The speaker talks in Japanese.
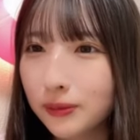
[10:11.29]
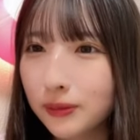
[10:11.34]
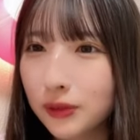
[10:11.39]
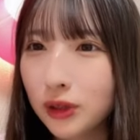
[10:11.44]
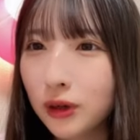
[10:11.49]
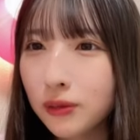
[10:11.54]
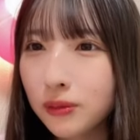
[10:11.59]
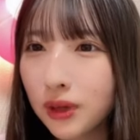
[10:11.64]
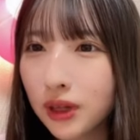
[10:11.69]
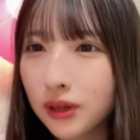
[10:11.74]

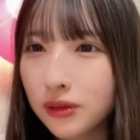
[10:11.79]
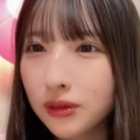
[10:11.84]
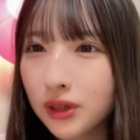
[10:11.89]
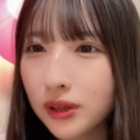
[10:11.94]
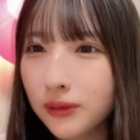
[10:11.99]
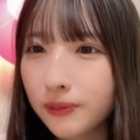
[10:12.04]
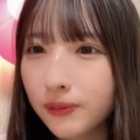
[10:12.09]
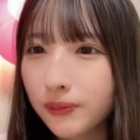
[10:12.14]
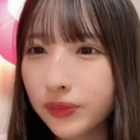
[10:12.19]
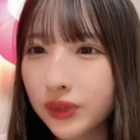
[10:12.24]
こんばん
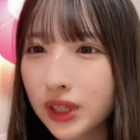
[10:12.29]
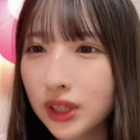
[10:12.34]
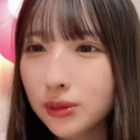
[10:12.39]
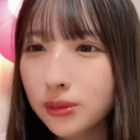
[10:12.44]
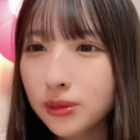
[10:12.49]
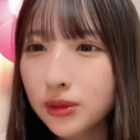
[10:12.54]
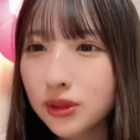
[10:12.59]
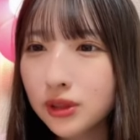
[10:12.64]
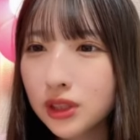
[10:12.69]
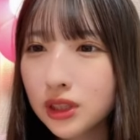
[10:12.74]
は
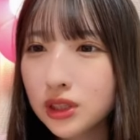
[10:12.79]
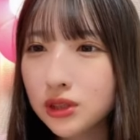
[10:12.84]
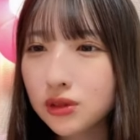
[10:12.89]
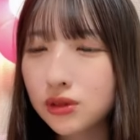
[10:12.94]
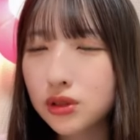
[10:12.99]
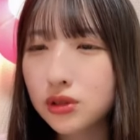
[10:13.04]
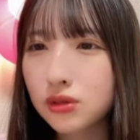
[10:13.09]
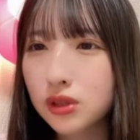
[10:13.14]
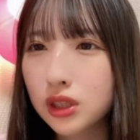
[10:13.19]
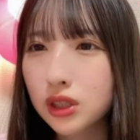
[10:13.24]
テーブルなしの
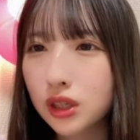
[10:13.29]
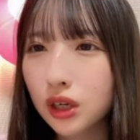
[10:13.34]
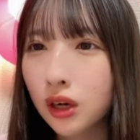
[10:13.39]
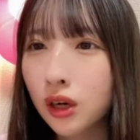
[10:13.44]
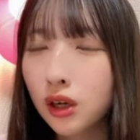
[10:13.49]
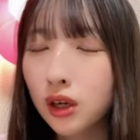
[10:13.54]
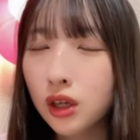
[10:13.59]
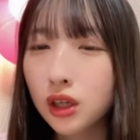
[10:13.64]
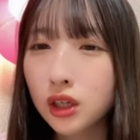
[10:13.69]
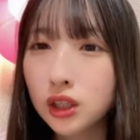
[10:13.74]
座りあ
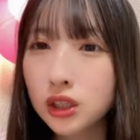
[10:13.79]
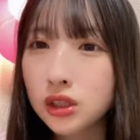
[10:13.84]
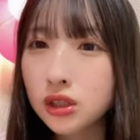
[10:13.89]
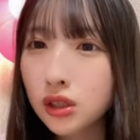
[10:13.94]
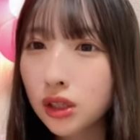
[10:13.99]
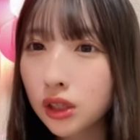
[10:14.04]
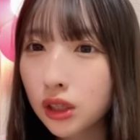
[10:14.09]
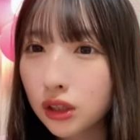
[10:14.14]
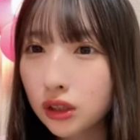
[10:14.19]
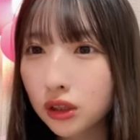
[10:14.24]
椅子
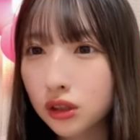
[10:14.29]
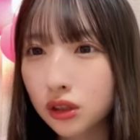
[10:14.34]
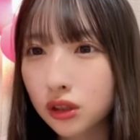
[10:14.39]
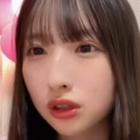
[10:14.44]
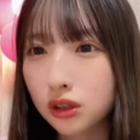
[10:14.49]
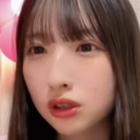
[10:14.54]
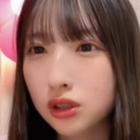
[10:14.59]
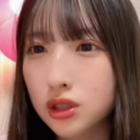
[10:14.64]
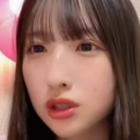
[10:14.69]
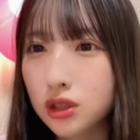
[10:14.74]
だけだった
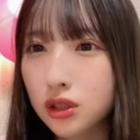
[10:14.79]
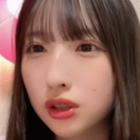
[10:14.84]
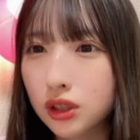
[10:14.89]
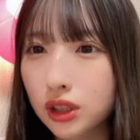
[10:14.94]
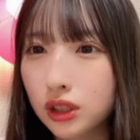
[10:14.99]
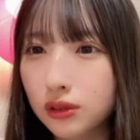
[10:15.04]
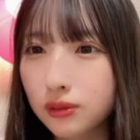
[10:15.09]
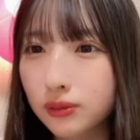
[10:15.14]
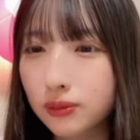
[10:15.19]
ら確かに